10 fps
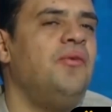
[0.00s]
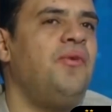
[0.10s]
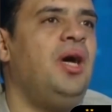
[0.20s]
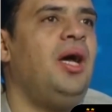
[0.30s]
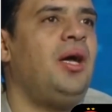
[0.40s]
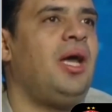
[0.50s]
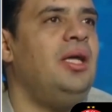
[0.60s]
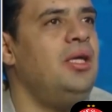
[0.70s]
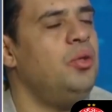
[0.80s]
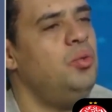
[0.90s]

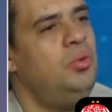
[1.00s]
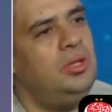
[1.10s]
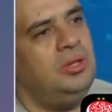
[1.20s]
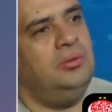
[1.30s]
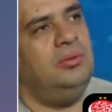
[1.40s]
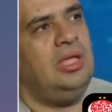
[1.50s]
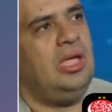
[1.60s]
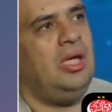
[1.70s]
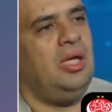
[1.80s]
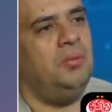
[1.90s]
فخلينا نقول ان
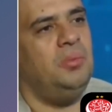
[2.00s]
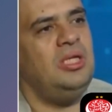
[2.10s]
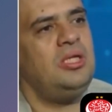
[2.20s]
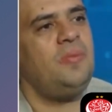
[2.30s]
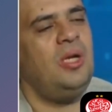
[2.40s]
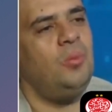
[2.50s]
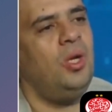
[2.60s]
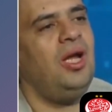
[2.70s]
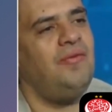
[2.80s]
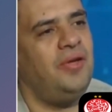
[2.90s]
بالنسبه
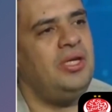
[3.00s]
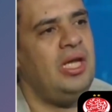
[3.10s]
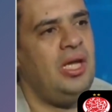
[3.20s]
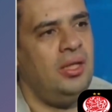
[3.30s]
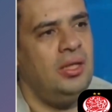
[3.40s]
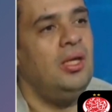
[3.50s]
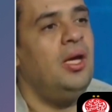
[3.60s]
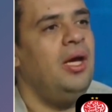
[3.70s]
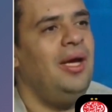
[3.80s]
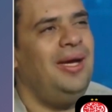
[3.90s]
للمواجهه الفنيه
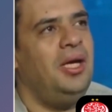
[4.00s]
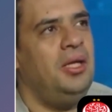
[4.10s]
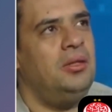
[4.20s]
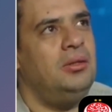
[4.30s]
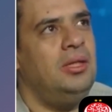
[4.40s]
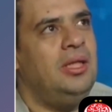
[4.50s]
آه, آه،